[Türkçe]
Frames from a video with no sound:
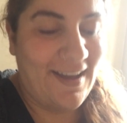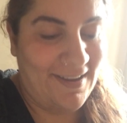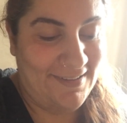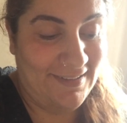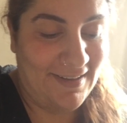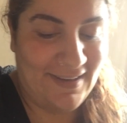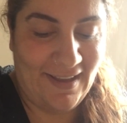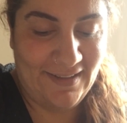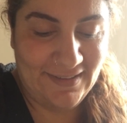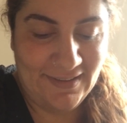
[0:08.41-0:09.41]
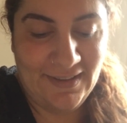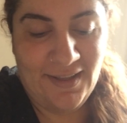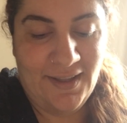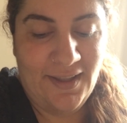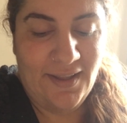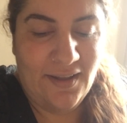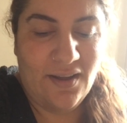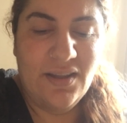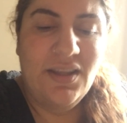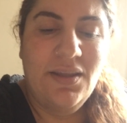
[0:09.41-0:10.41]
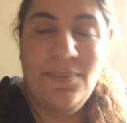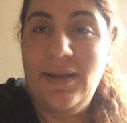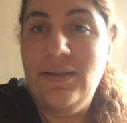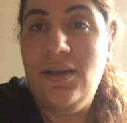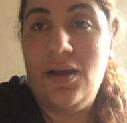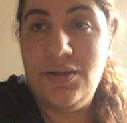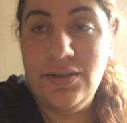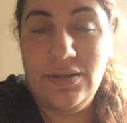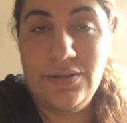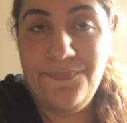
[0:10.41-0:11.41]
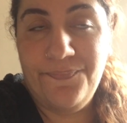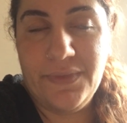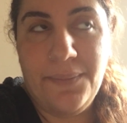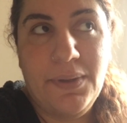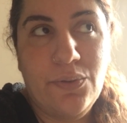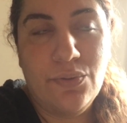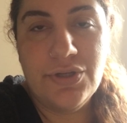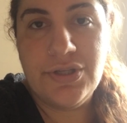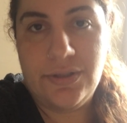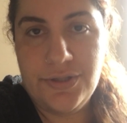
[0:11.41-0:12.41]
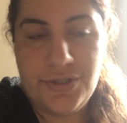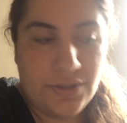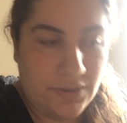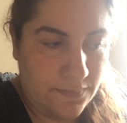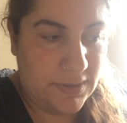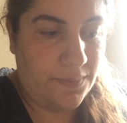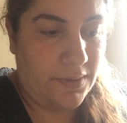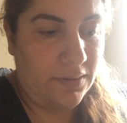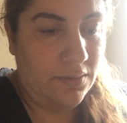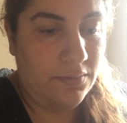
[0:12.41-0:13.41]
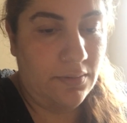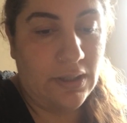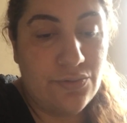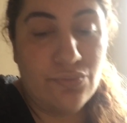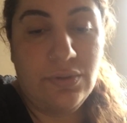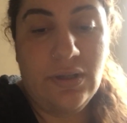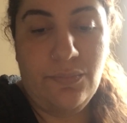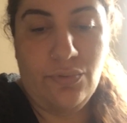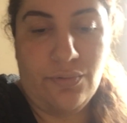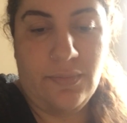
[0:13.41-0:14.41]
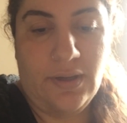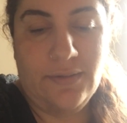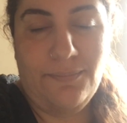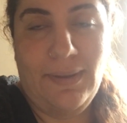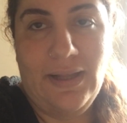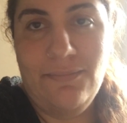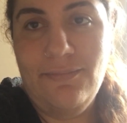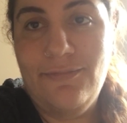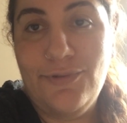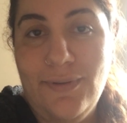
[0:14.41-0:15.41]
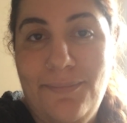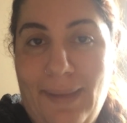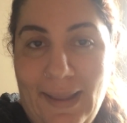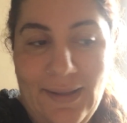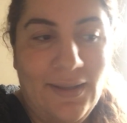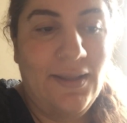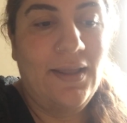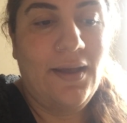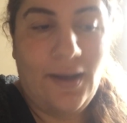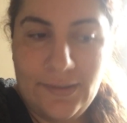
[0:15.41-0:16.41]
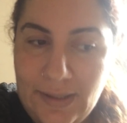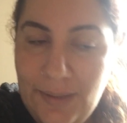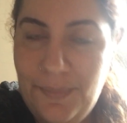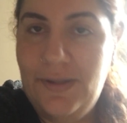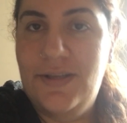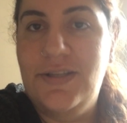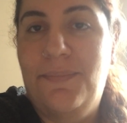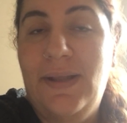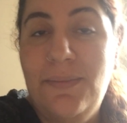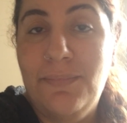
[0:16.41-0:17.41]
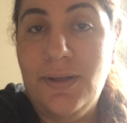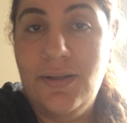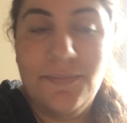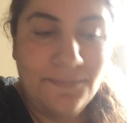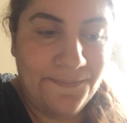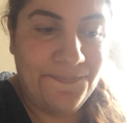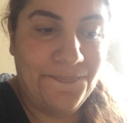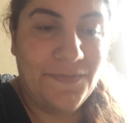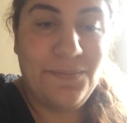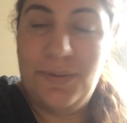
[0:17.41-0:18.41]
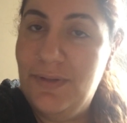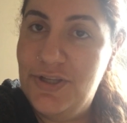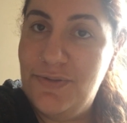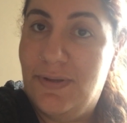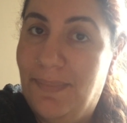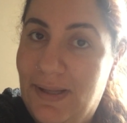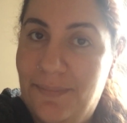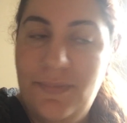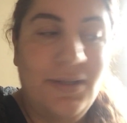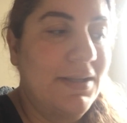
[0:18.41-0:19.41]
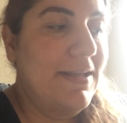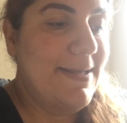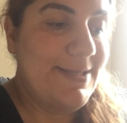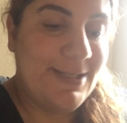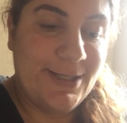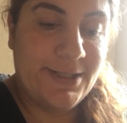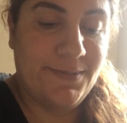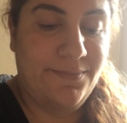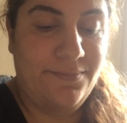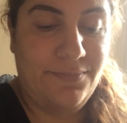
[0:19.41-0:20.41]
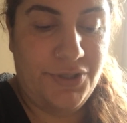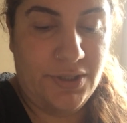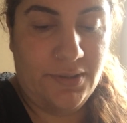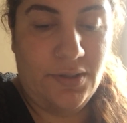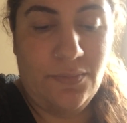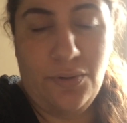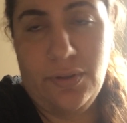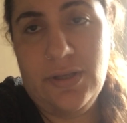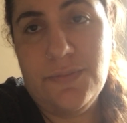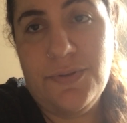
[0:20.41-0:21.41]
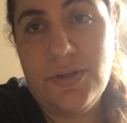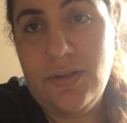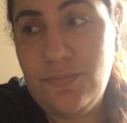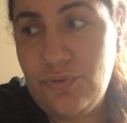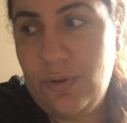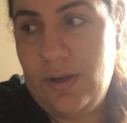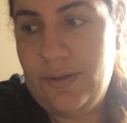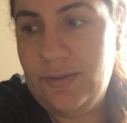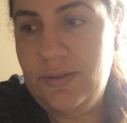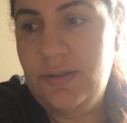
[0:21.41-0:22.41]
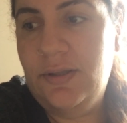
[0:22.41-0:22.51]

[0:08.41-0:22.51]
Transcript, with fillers: Aydalar geldi. Ay ben bir gün önce çalıştığım zaman gece uyuyamıyorum rahat belim. Şu an bel. Anneannemin de işte belim bakalım. Benim de işimde belim, sırtım, bacaklarım var. Gece bacaklarım çok ağrıdı.